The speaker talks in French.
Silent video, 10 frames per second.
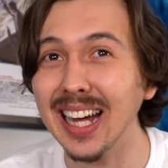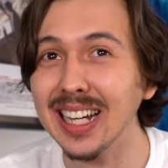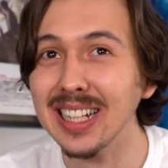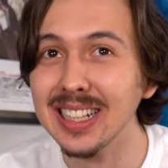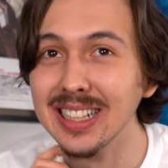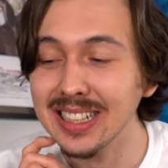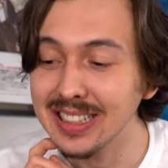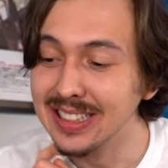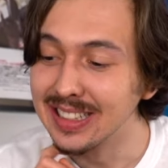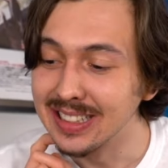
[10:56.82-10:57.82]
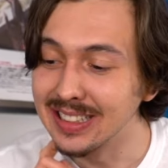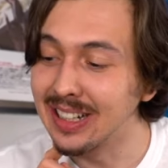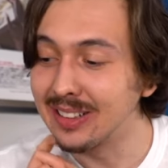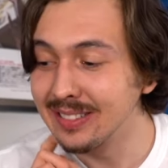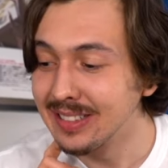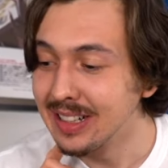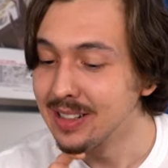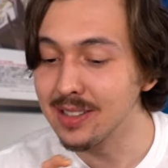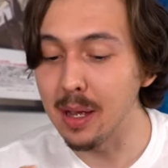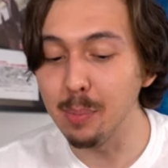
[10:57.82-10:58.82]
c'était pas vraiment difficile. Non,
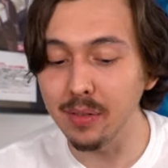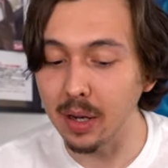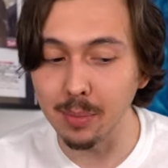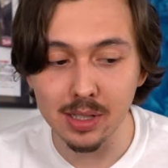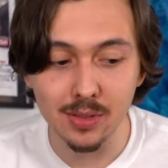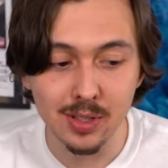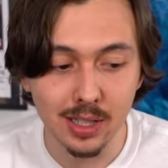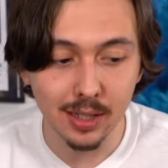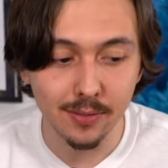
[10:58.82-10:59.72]
c'était pas vraiment difficile,